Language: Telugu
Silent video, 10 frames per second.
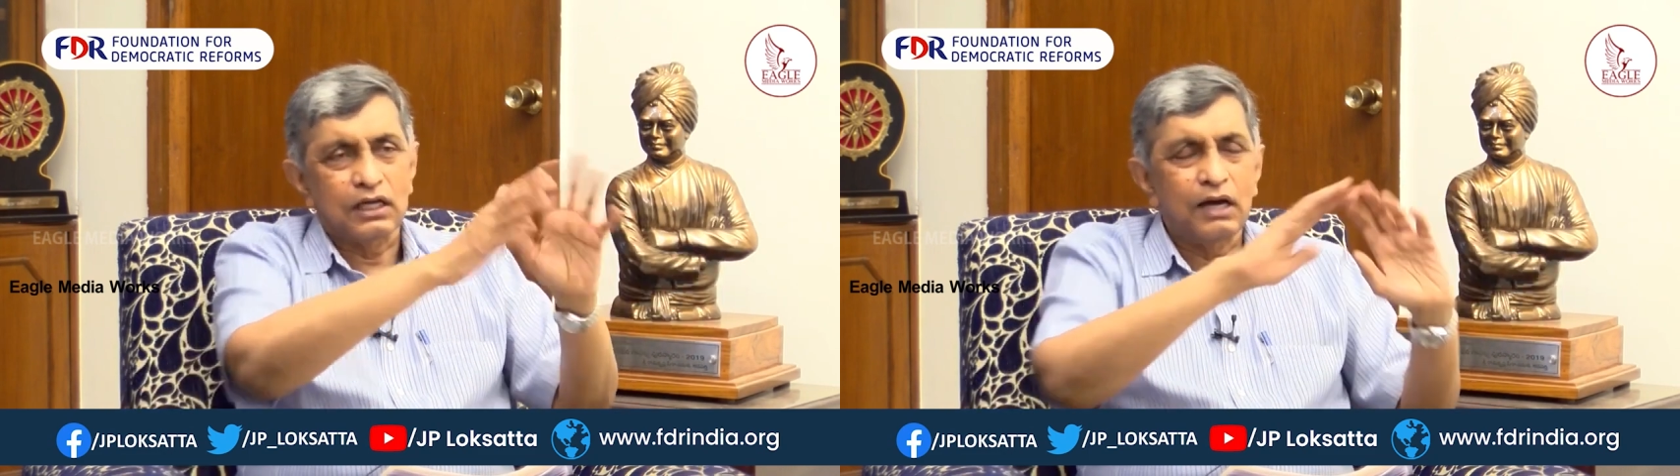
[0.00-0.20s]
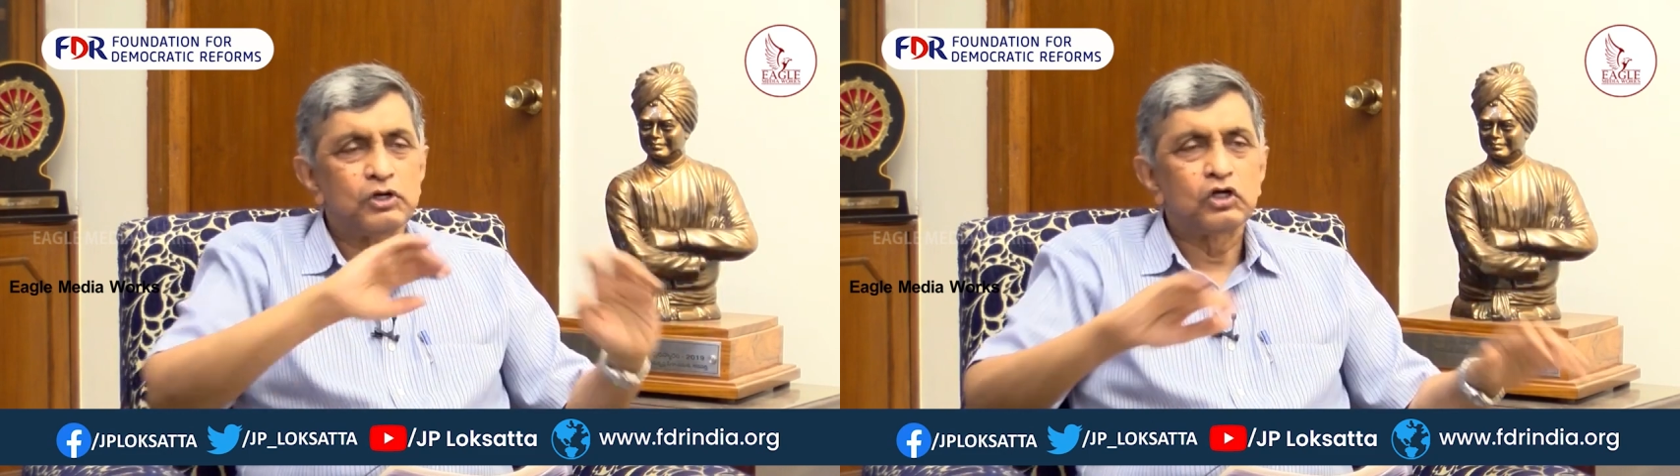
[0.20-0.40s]

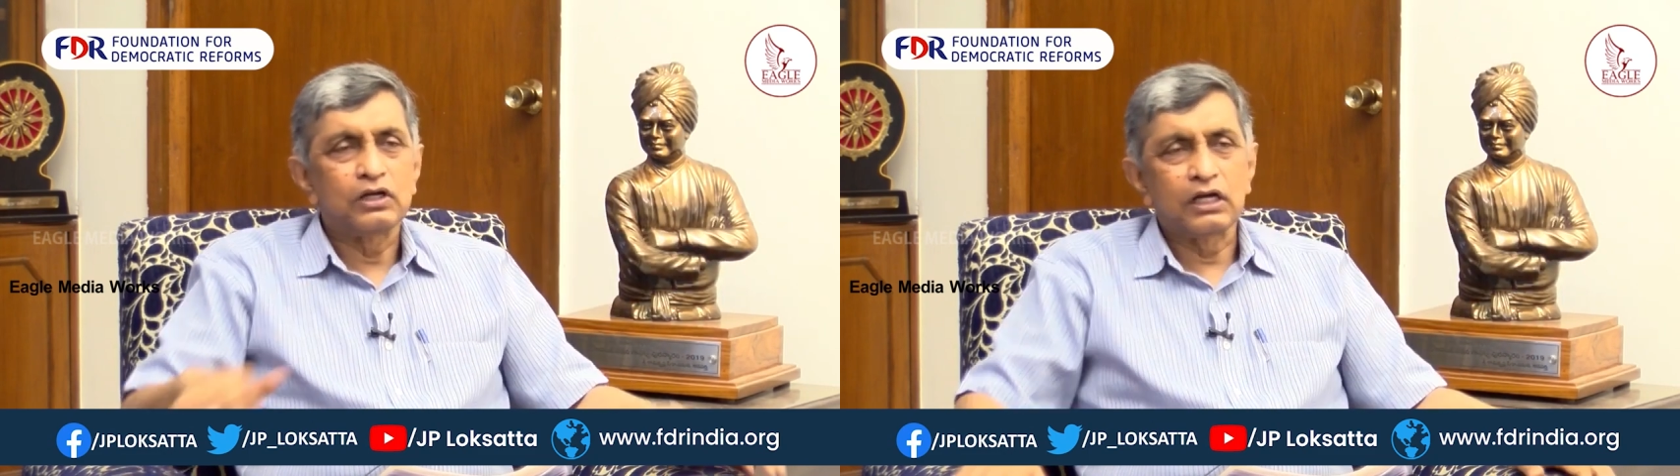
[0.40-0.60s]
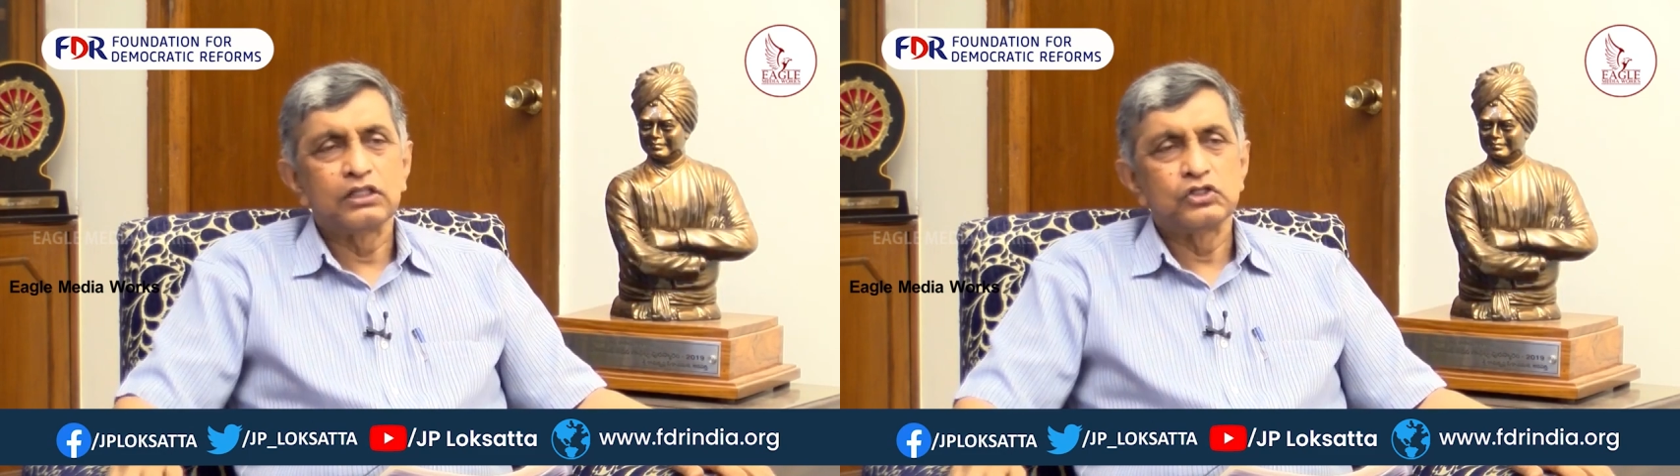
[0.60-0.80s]
క్యాబినెట్లో
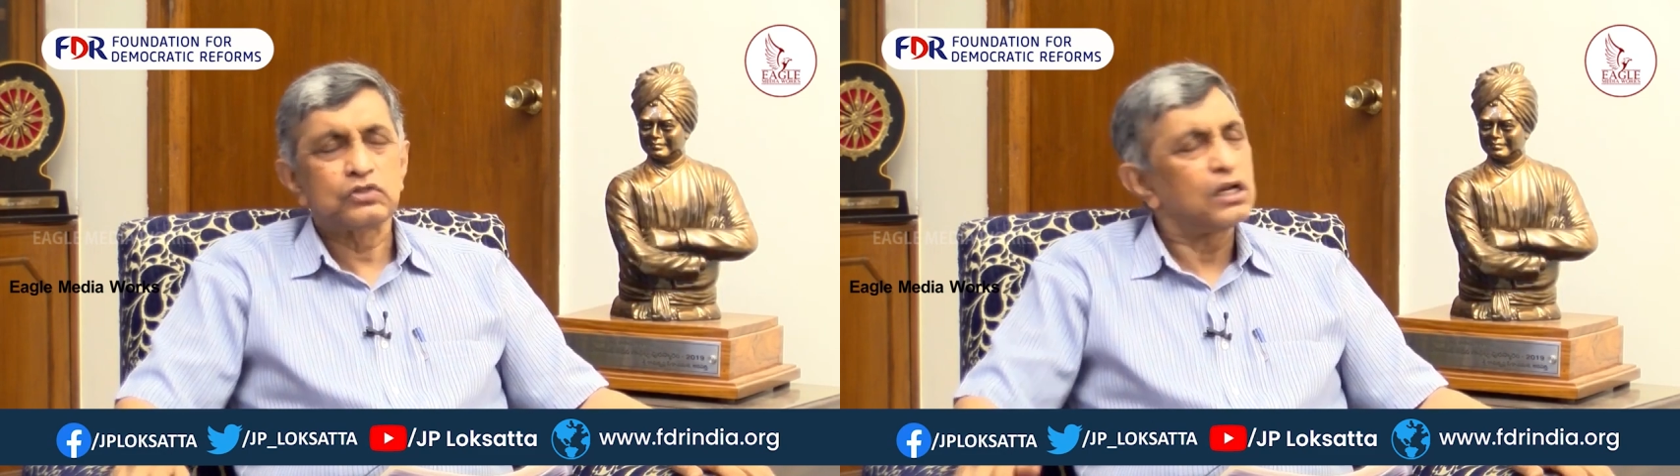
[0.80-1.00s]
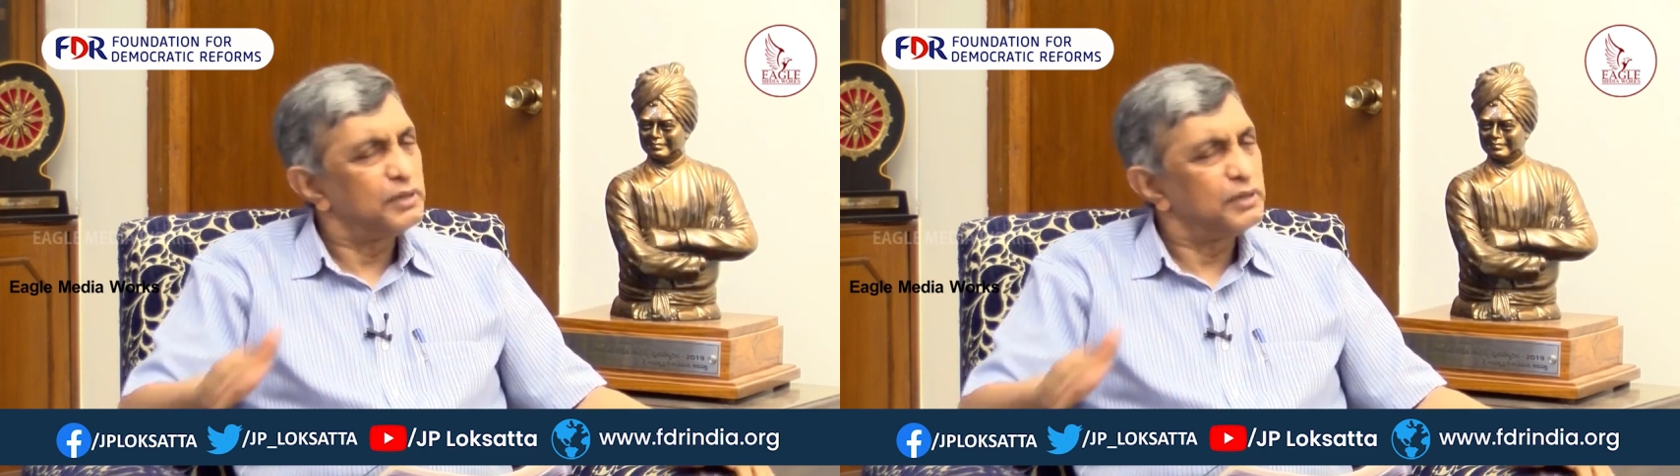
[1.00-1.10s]
నిర్ణయం తీసుకున్నది